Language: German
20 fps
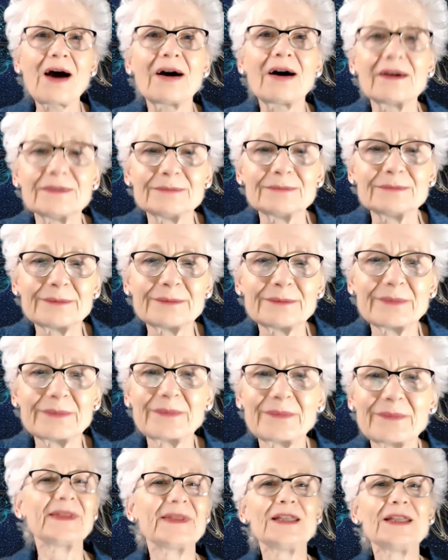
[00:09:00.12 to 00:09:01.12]
A
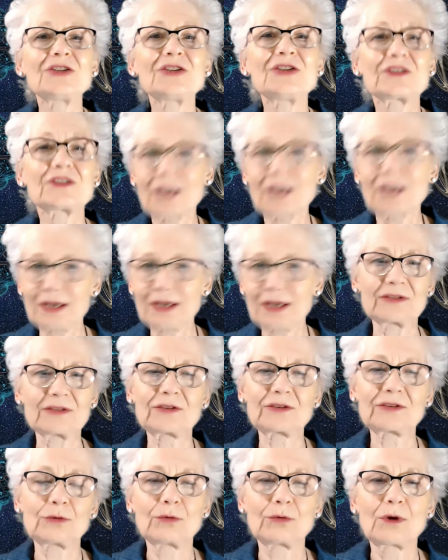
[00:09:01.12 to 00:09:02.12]
nicht
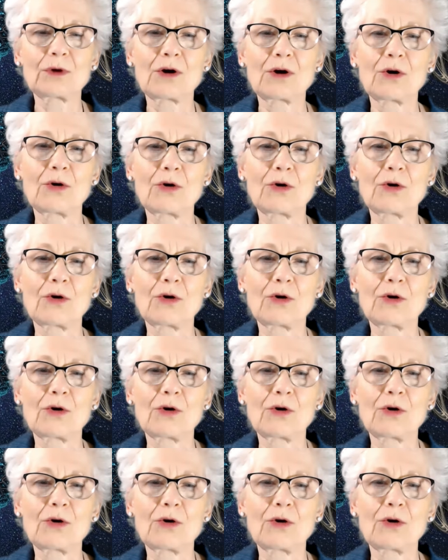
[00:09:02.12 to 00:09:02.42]
gehst,